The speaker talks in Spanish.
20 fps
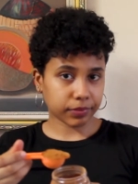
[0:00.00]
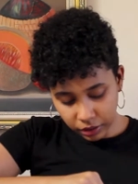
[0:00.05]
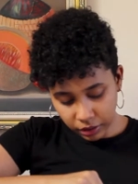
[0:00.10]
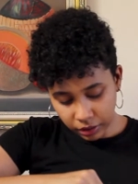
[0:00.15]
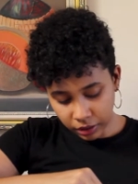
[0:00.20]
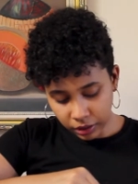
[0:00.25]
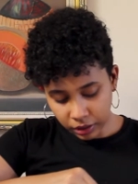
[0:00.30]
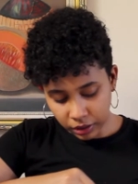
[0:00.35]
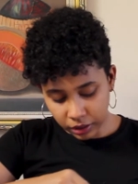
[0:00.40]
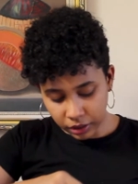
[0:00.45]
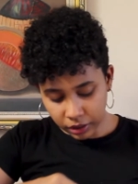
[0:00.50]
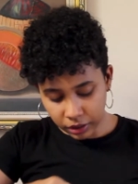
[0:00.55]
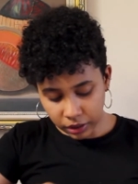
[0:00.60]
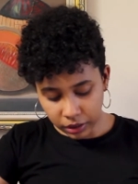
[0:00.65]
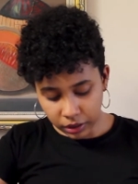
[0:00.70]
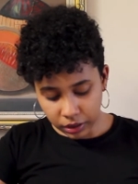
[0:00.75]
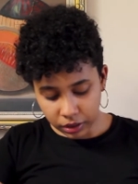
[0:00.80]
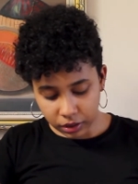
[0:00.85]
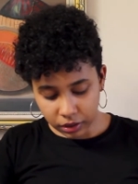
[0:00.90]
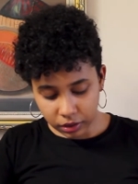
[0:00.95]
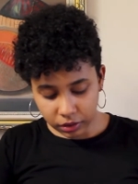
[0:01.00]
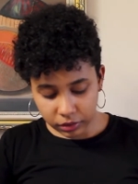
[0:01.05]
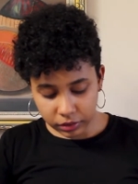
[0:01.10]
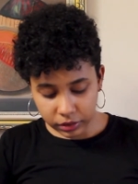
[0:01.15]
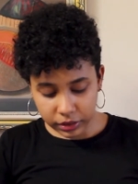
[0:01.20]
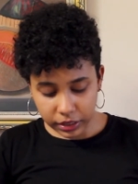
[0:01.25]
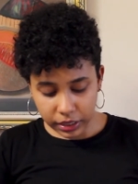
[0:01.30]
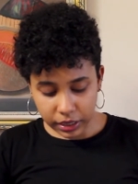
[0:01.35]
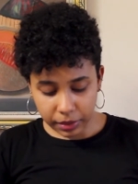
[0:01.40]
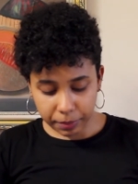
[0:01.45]
Y
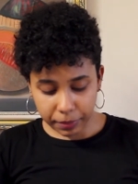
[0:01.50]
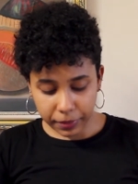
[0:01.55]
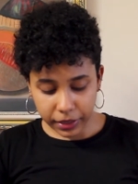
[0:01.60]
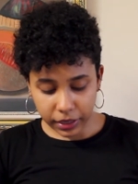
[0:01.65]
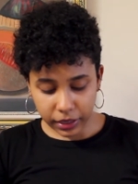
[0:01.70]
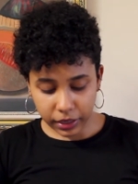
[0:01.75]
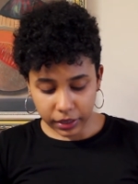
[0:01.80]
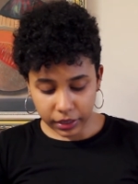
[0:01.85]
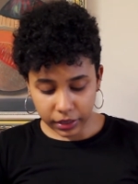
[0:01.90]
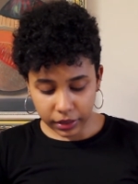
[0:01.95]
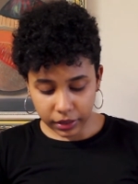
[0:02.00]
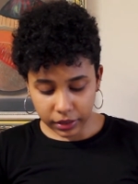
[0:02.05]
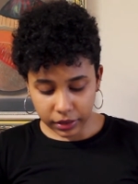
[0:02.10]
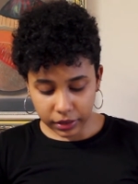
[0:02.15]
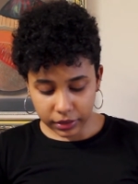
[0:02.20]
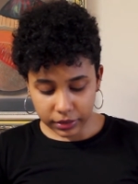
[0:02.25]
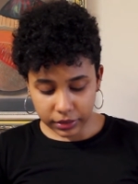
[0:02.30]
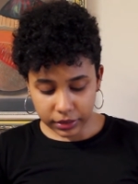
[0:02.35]
ya para ingredientes